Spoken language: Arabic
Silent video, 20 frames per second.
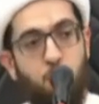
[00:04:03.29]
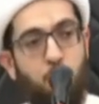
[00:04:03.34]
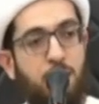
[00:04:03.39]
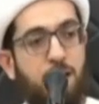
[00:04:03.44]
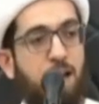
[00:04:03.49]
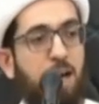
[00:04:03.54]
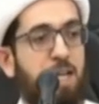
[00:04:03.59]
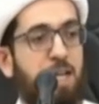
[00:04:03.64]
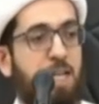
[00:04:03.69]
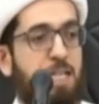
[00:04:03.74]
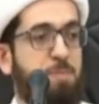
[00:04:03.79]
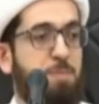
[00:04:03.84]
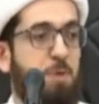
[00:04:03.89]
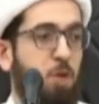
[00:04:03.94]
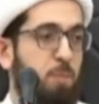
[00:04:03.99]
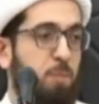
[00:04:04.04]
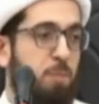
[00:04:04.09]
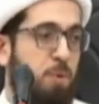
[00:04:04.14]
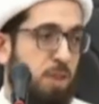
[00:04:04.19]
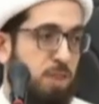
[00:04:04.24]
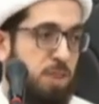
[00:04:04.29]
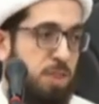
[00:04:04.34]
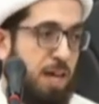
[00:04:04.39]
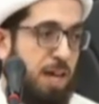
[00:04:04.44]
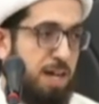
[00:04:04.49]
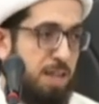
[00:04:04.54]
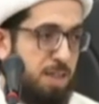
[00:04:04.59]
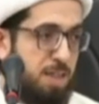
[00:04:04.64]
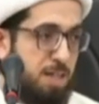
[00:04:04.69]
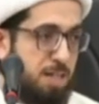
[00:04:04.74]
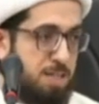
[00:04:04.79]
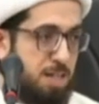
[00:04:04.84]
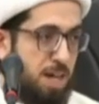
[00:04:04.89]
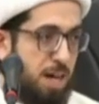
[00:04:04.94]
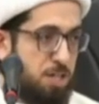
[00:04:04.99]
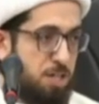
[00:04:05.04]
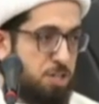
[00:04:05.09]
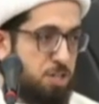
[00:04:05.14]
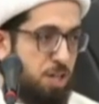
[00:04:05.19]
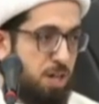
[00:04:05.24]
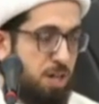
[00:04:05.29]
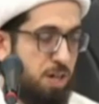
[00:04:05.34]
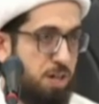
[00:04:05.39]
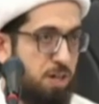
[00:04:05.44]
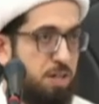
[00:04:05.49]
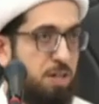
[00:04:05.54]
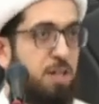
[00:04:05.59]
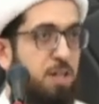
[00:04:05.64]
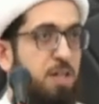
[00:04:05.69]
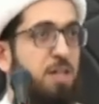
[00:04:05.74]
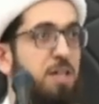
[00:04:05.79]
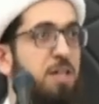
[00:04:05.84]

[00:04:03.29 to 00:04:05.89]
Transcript: وكانت بعمر الثالثه عشر